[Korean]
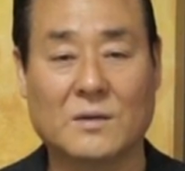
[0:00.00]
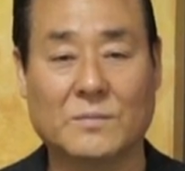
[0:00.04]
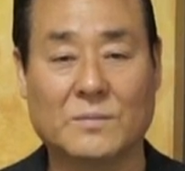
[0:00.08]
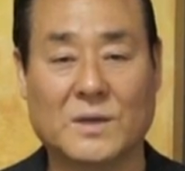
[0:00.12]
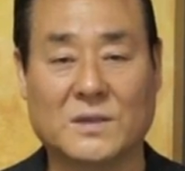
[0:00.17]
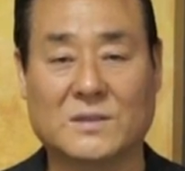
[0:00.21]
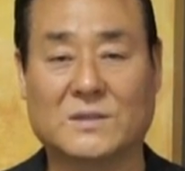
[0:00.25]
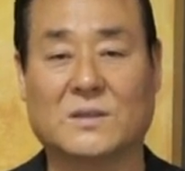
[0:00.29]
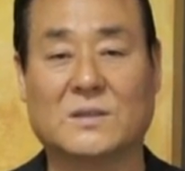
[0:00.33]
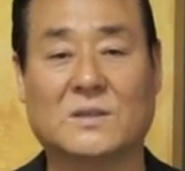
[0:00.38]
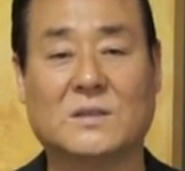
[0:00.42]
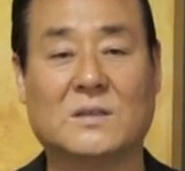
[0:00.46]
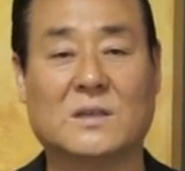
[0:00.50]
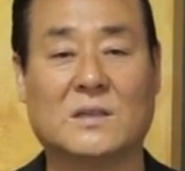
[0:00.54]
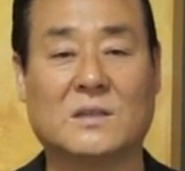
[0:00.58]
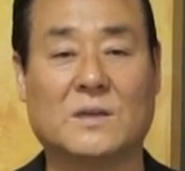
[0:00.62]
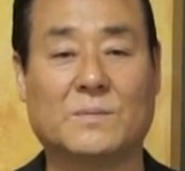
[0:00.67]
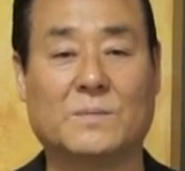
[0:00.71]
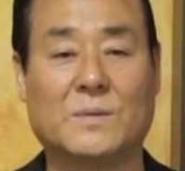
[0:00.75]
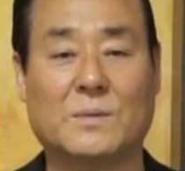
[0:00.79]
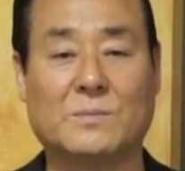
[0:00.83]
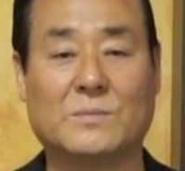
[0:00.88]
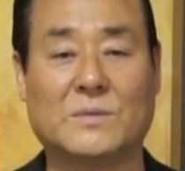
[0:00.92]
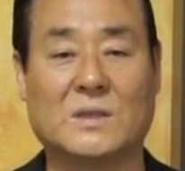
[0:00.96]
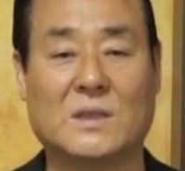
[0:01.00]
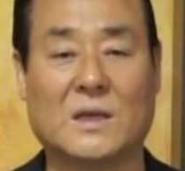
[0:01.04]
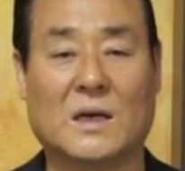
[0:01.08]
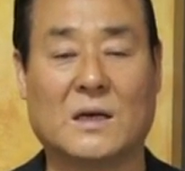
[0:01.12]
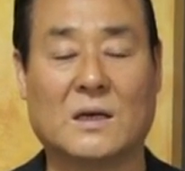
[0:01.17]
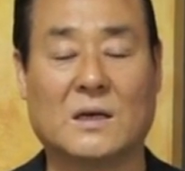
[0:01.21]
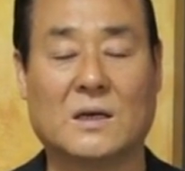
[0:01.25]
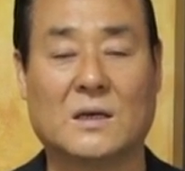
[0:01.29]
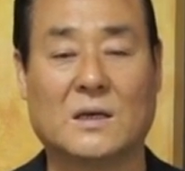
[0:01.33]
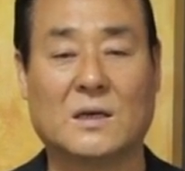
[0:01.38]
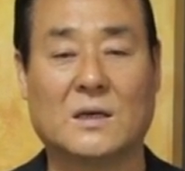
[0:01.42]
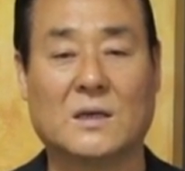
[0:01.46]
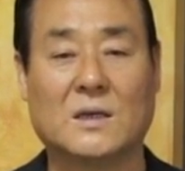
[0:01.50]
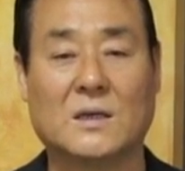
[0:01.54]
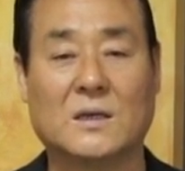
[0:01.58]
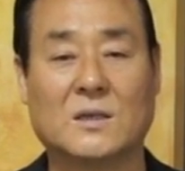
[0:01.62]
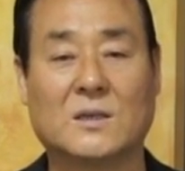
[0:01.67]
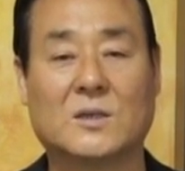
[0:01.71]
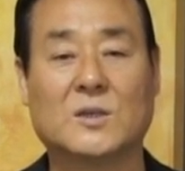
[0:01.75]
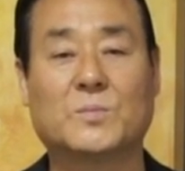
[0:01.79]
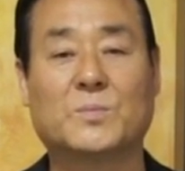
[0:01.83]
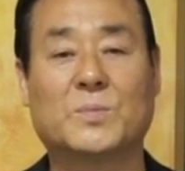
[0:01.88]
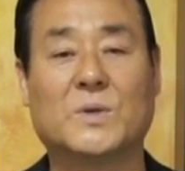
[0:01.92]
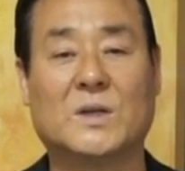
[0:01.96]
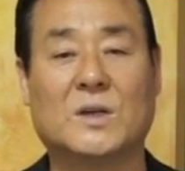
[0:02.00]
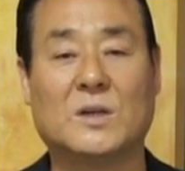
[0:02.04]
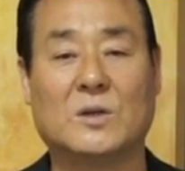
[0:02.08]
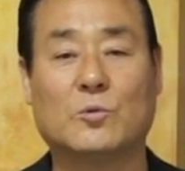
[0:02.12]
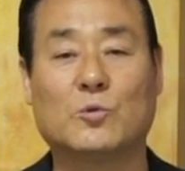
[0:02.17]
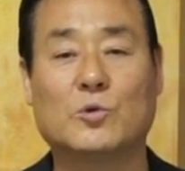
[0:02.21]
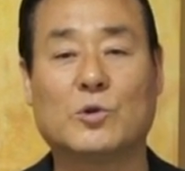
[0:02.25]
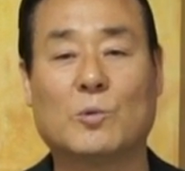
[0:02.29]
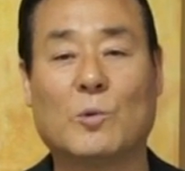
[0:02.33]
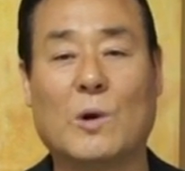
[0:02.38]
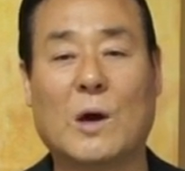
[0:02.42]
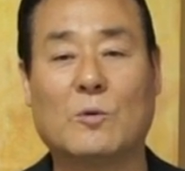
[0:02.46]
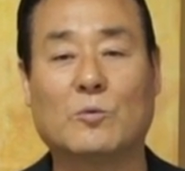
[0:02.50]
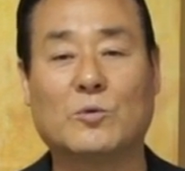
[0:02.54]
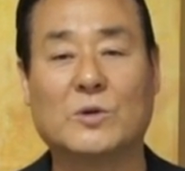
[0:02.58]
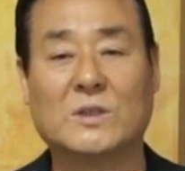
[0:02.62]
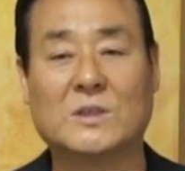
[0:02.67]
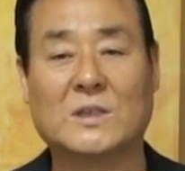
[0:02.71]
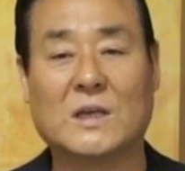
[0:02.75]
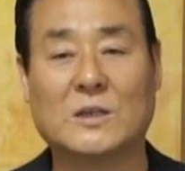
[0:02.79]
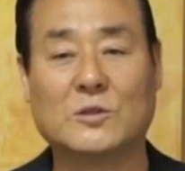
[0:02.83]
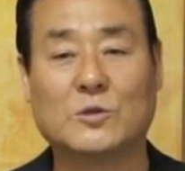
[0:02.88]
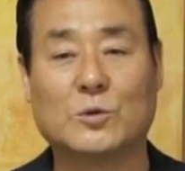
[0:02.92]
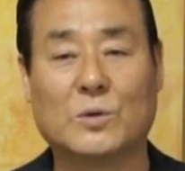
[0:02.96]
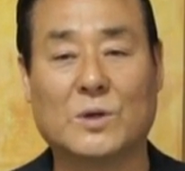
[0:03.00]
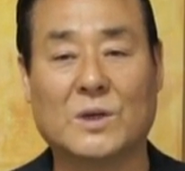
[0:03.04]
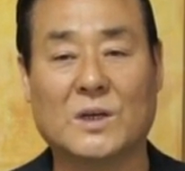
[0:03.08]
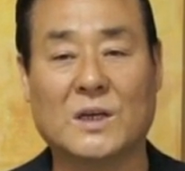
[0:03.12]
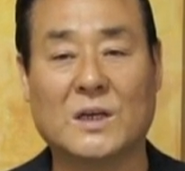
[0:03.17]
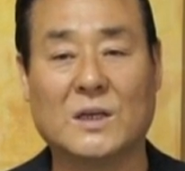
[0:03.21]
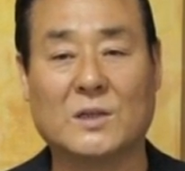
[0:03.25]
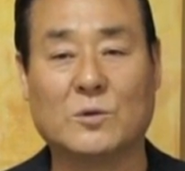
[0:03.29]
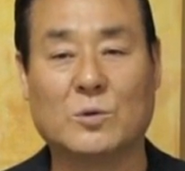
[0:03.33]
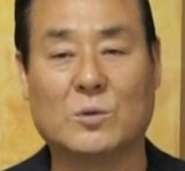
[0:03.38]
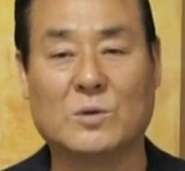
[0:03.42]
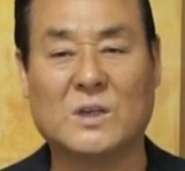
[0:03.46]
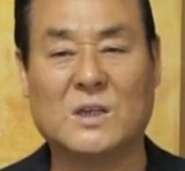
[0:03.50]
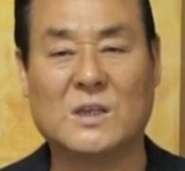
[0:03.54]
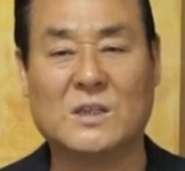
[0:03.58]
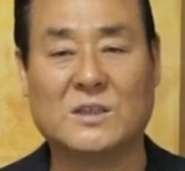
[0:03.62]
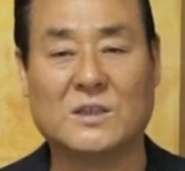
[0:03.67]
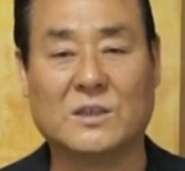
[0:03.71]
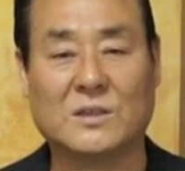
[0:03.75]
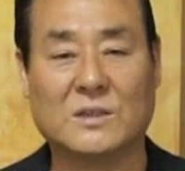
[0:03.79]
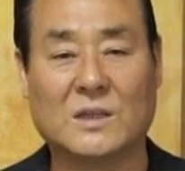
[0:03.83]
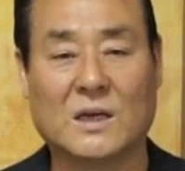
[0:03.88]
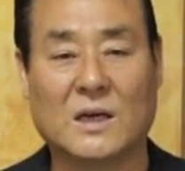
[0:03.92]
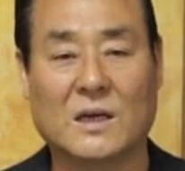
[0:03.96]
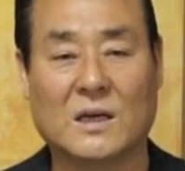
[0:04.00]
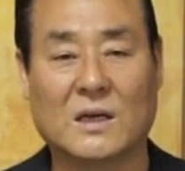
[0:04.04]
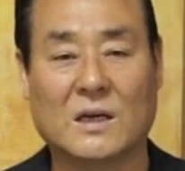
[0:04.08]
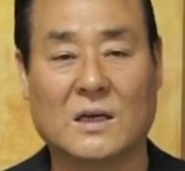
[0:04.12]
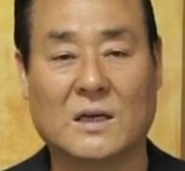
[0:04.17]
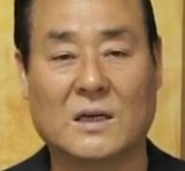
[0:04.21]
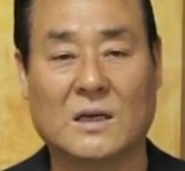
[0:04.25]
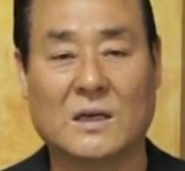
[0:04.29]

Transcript: 백성이 대답합니다. 그 피를 우리와 우리 자손에게 돌릴지어다.